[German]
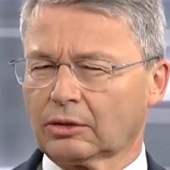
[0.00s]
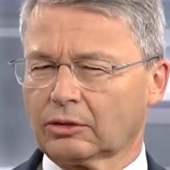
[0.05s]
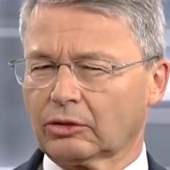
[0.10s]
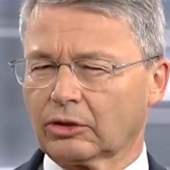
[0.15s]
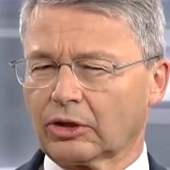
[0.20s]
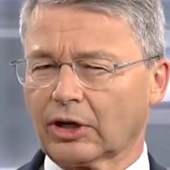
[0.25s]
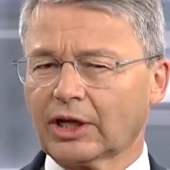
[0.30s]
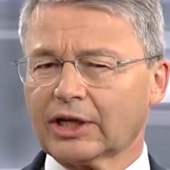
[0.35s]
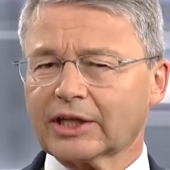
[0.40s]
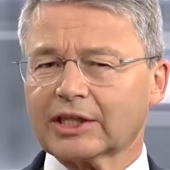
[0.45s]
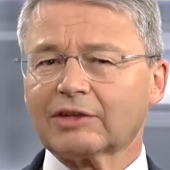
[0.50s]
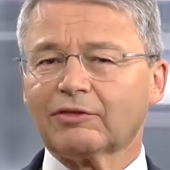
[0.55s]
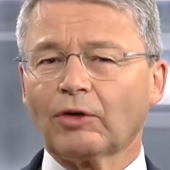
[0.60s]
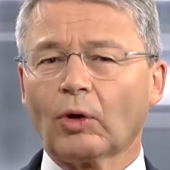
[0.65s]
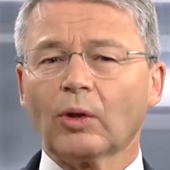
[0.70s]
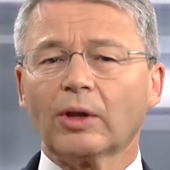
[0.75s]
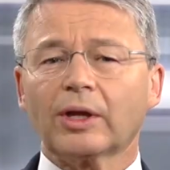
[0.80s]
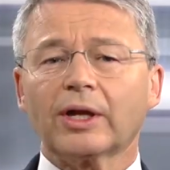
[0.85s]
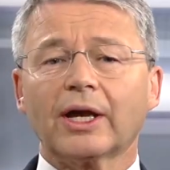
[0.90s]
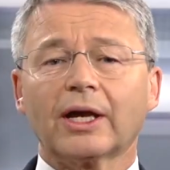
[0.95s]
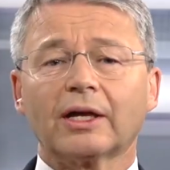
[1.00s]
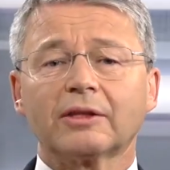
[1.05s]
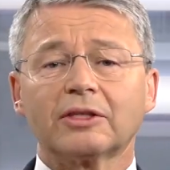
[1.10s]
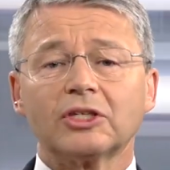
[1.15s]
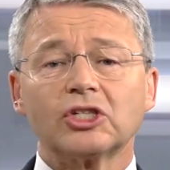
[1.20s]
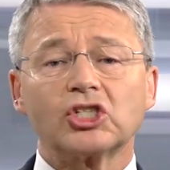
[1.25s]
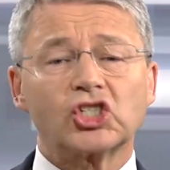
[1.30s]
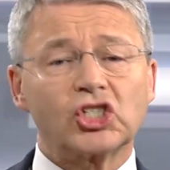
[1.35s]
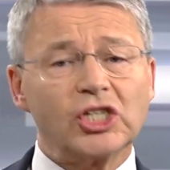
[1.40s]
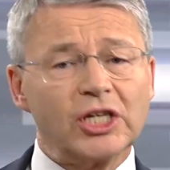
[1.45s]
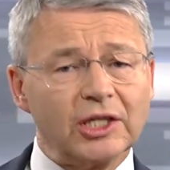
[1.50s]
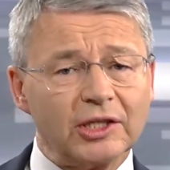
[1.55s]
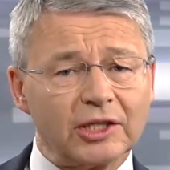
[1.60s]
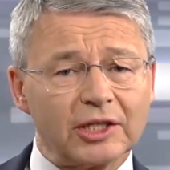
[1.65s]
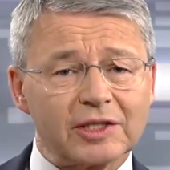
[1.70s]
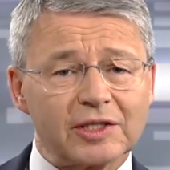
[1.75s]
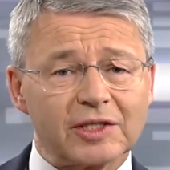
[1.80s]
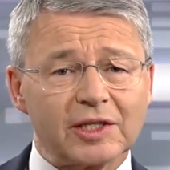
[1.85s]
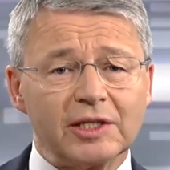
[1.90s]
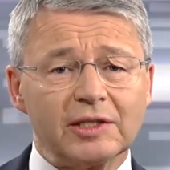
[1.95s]
Direkte Folgen haben die
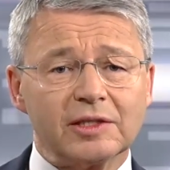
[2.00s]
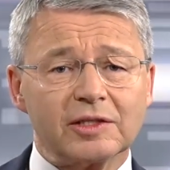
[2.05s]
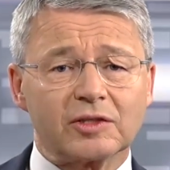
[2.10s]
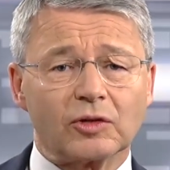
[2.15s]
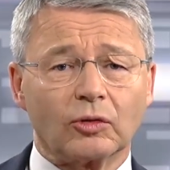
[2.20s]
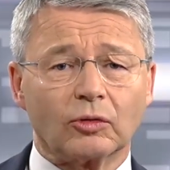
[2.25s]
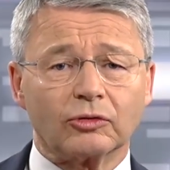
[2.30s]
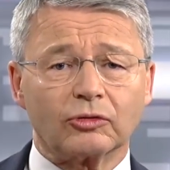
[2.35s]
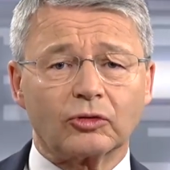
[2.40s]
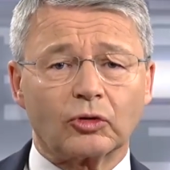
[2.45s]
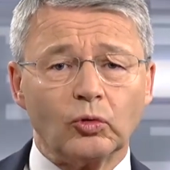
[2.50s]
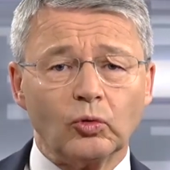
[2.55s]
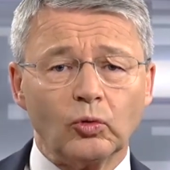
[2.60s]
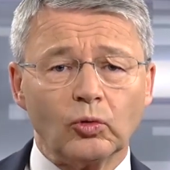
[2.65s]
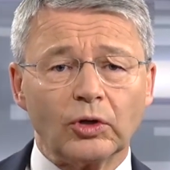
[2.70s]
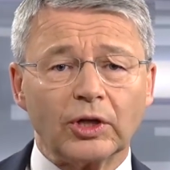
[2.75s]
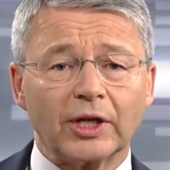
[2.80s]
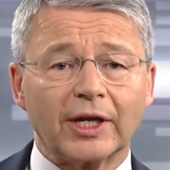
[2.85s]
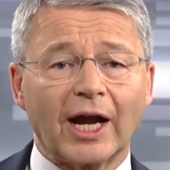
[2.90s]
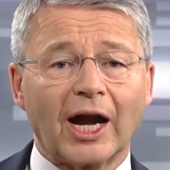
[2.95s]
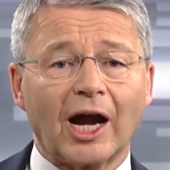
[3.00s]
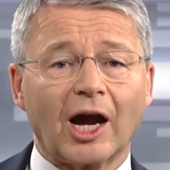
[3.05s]
steigenden Zinsen und Teuerung